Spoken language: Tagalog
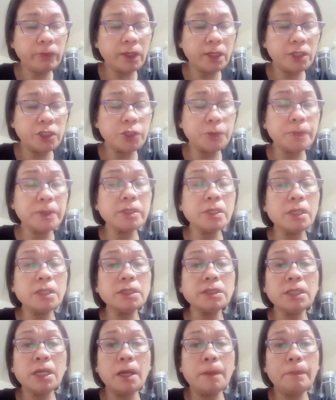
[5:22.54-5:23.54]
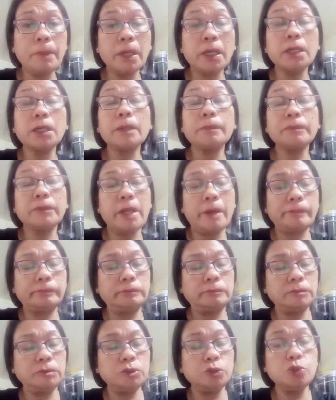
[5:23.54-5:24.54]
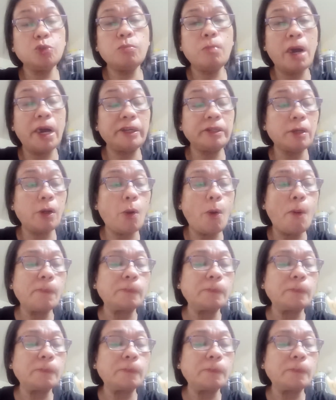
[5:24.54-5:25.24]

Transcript: Especially sa pakiramdam, gumaan ako.